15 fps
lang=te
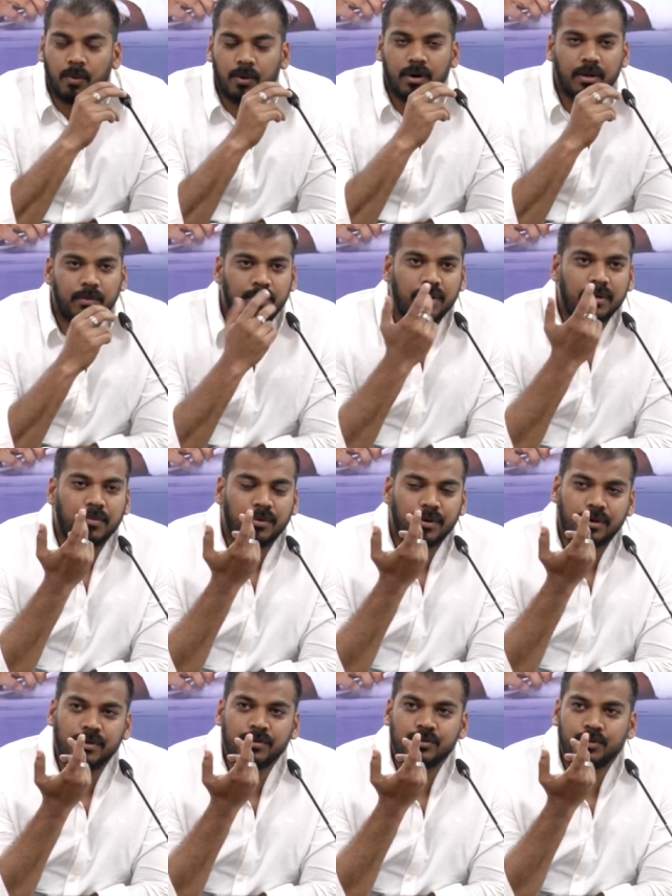ఓడిపోయి
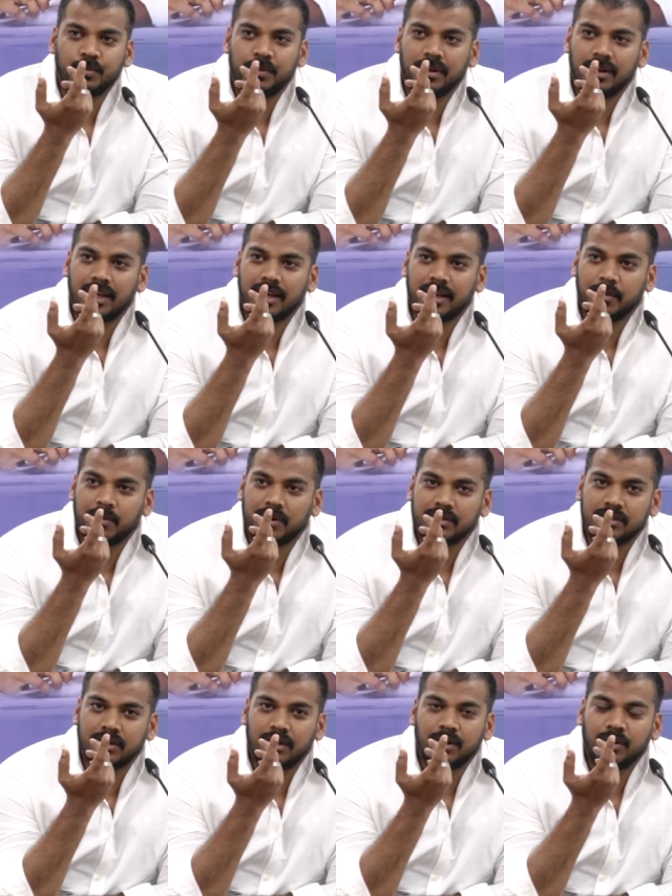ముఖం చూపించలేక
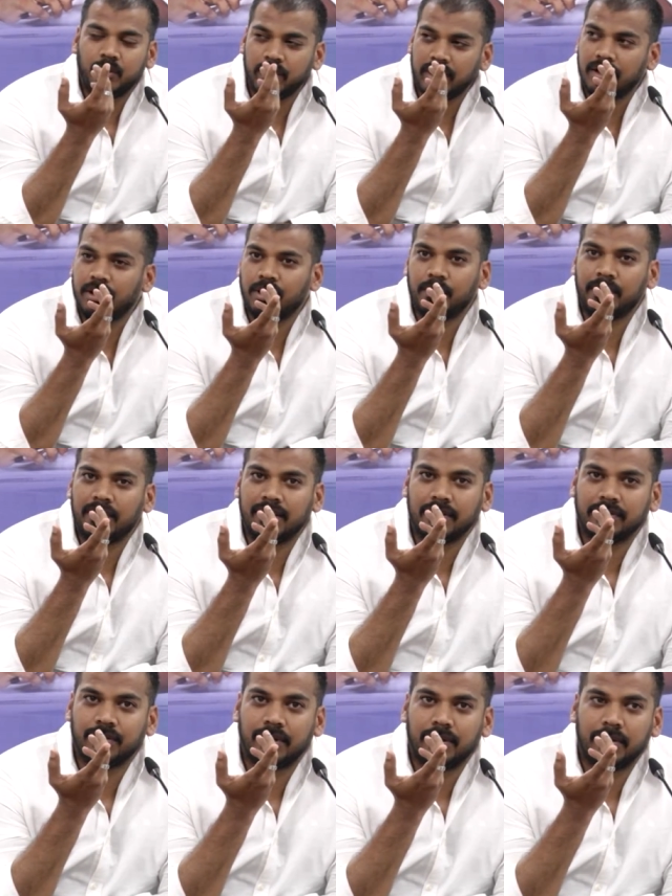ప్రజల్లో ట్వీట్లో
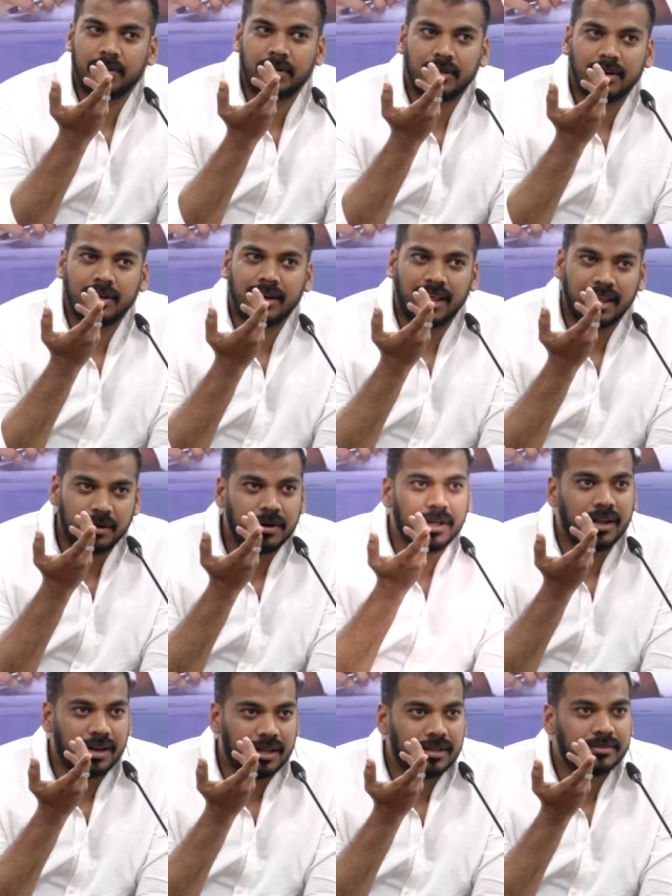పలుకుతున్న నాయకుడు
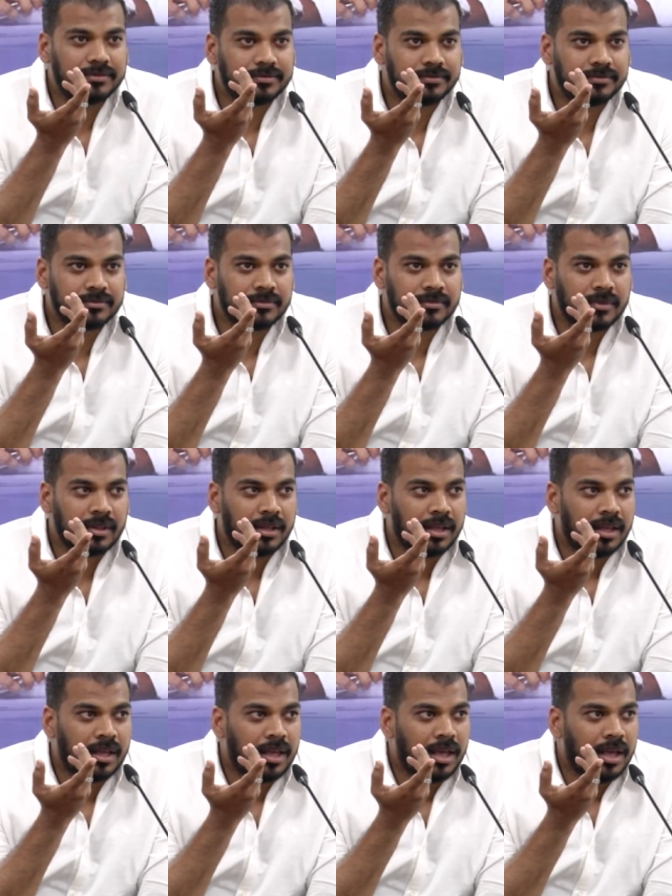ఆయన
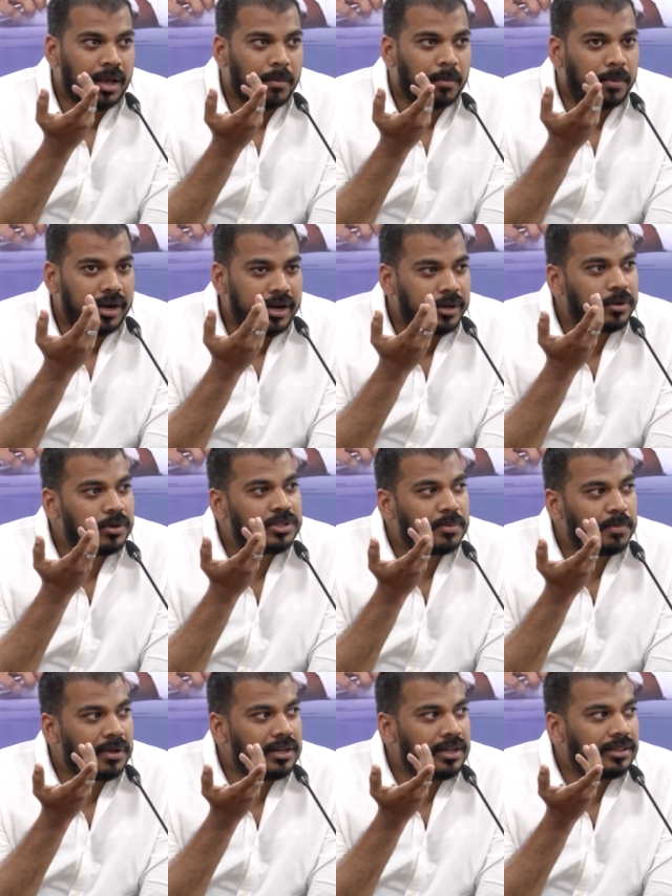బయటకు వచ్చి
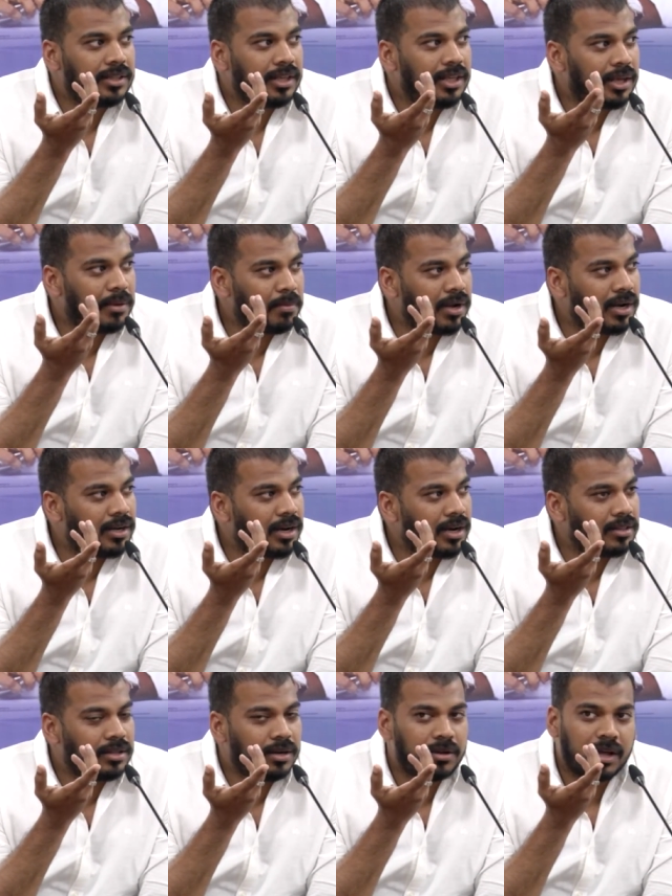పలిగితే ఏం
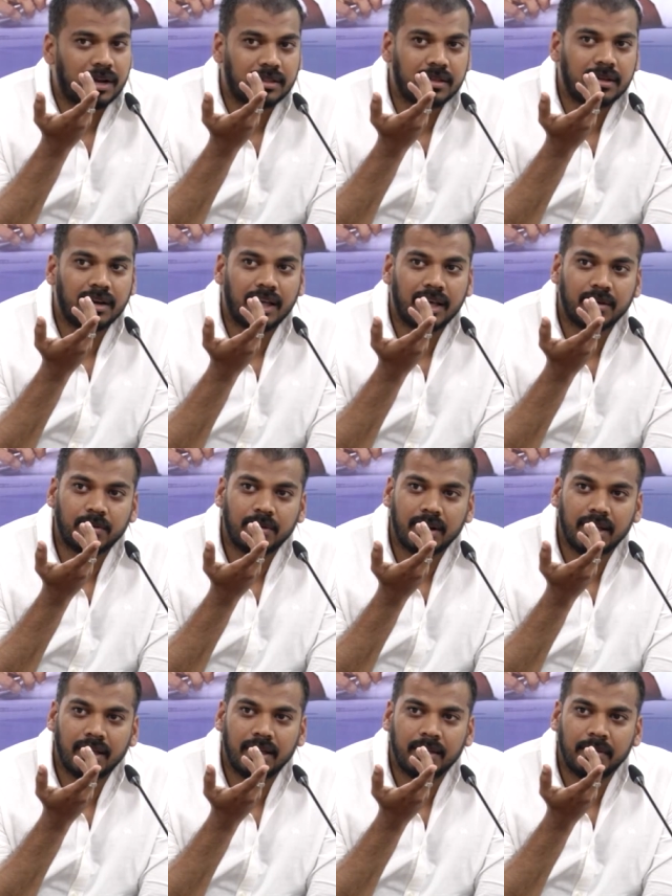మాట్లాడతాడో అర్థం లేకుండా